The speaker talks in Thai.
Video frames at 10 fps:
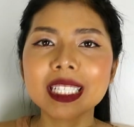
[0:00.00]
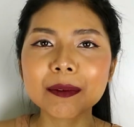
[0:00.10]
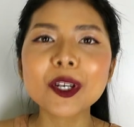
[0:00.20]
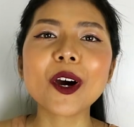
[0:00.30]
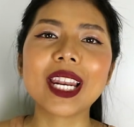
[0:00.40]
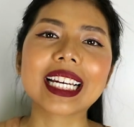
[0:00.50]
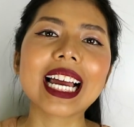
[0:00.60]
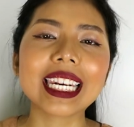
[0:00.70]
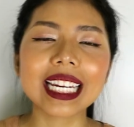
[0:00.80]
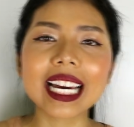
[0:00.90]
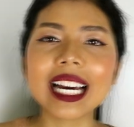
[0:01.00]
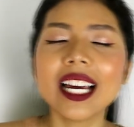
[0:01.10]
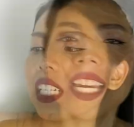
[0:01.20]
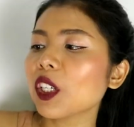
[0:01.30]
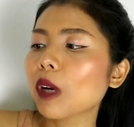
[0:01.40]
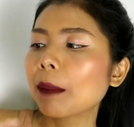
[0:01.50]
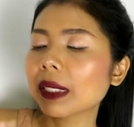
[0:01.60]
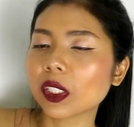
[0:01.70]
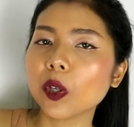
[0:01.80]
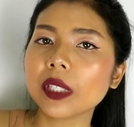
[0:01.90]
ลิปก่อนละกันนะคะเรื่องของความ
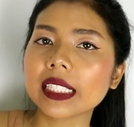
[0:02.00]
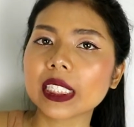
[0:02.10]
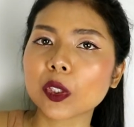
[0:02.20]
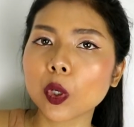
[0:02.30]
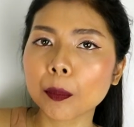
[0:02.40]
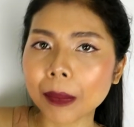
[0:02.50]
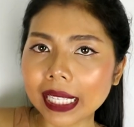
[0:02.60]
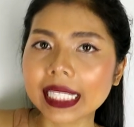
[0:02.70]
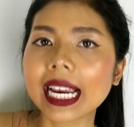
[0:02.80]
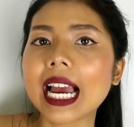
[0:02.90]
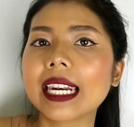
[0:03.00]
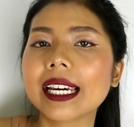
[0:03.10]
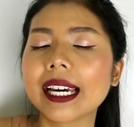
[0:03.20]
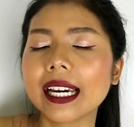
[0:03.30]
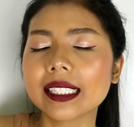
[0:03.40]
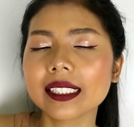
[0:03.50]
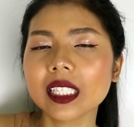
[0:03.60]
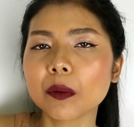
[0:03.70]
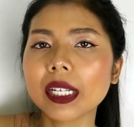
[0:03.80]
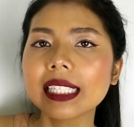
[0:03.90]
ติดทนเนี่ยติดทนปานกลางนะคะ ถ้า
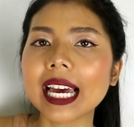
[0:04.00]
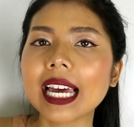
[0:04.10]
เกิดว่า